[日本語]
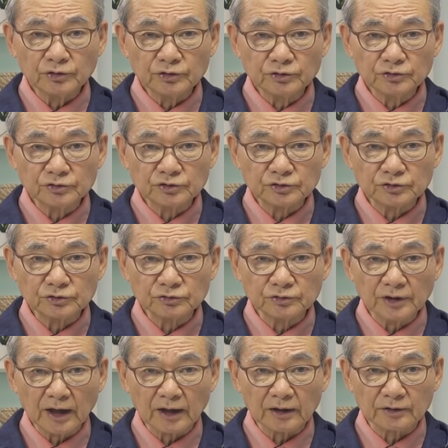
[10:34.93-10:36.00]
優秀
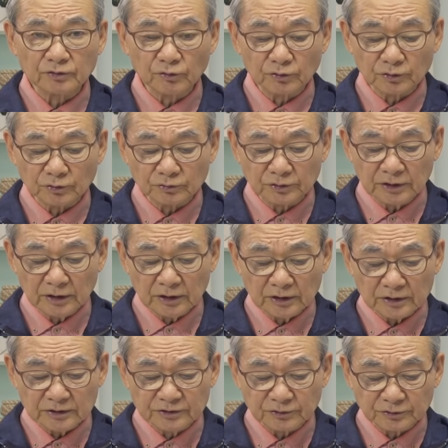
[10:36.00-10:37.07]
な能力に
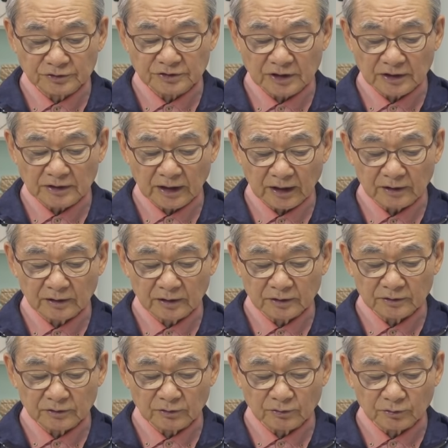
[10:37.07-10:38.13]
依存していた
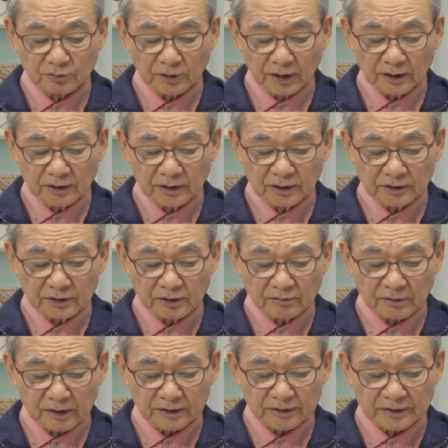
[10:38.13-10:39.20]
ということが言え
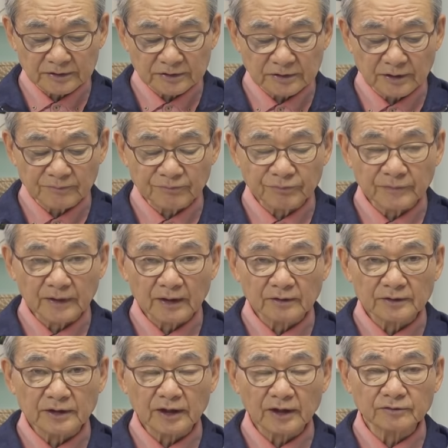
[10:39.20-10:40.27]
るわけですね。
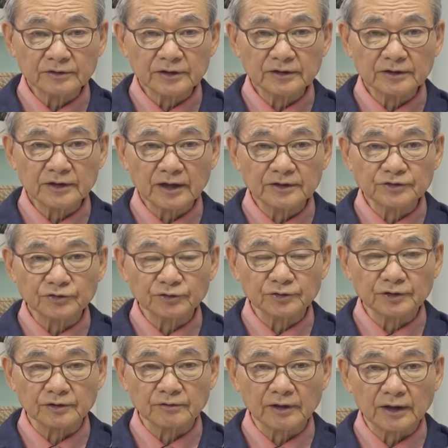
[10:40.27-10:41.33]
で、百人隊長っ
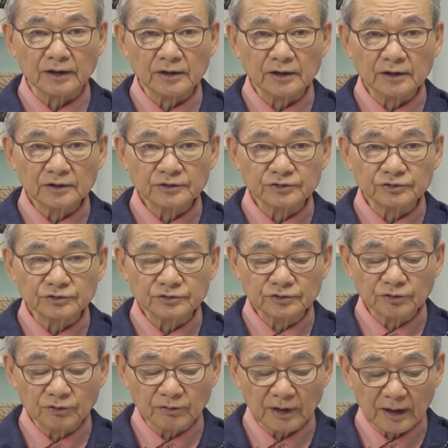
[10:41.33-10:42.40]
ていうのは通
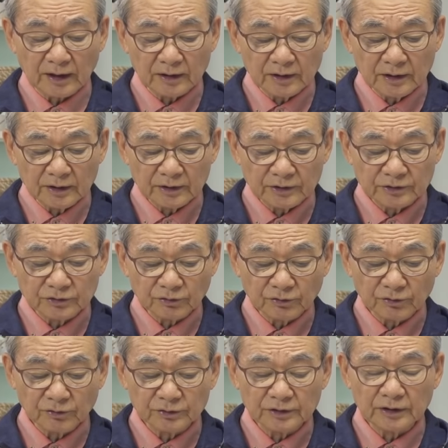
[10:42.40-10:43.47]
常は非
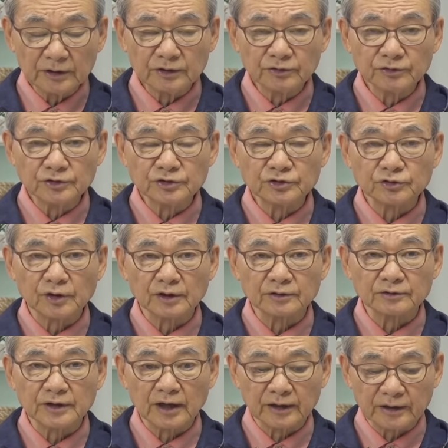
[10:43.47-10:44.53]
常に由緒あ
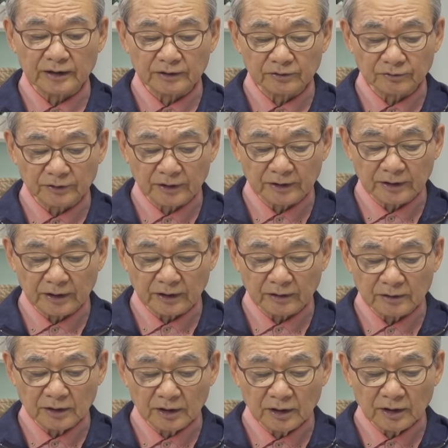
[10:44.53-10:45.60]
る家系の出で
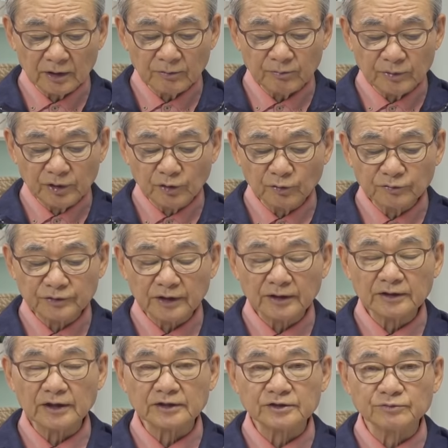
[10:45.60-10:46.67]
魅力
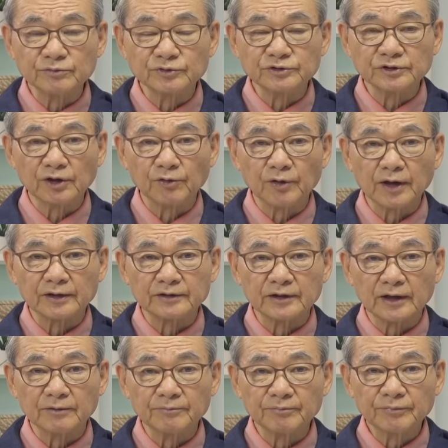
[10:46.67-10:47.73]
的な人物が多かっ
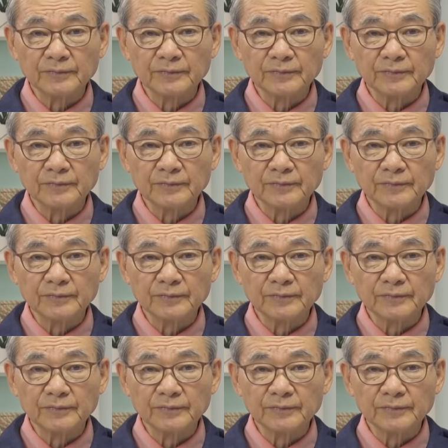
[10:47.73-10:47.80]
た。